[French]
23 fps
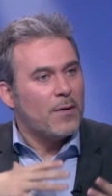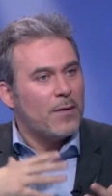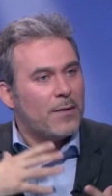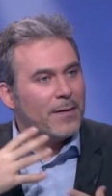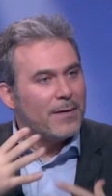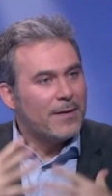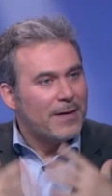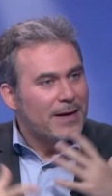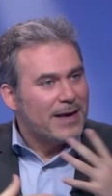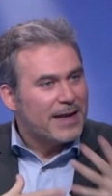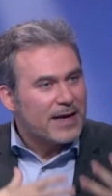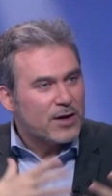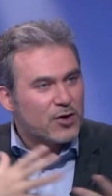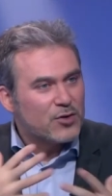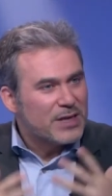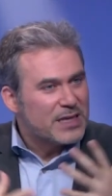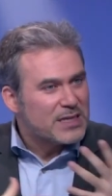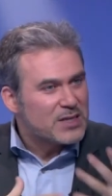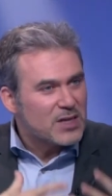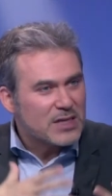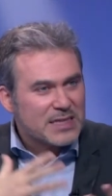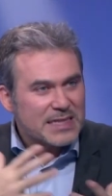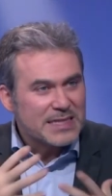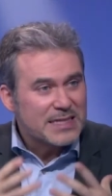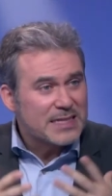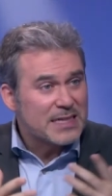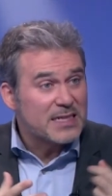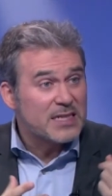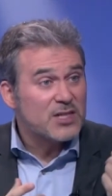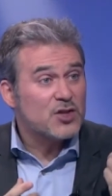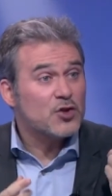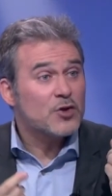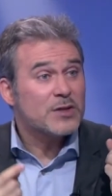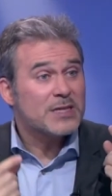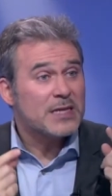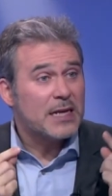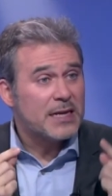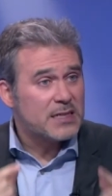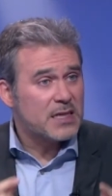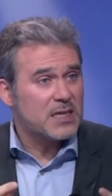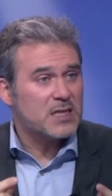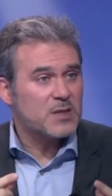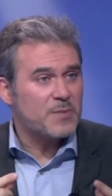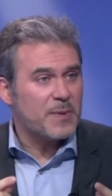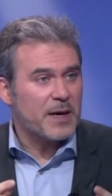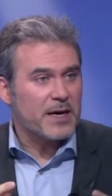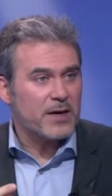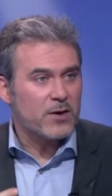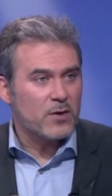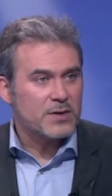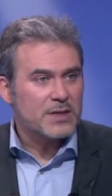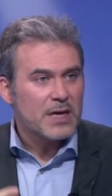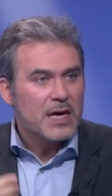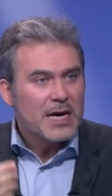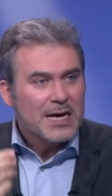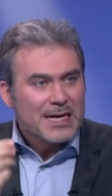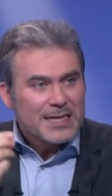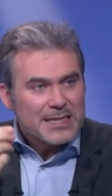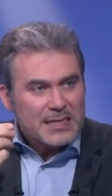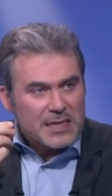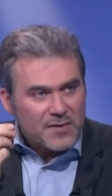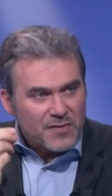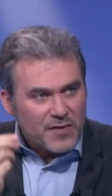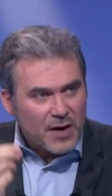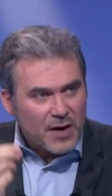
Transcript: euh, les connaissances, les intelligences et les expériences. C'est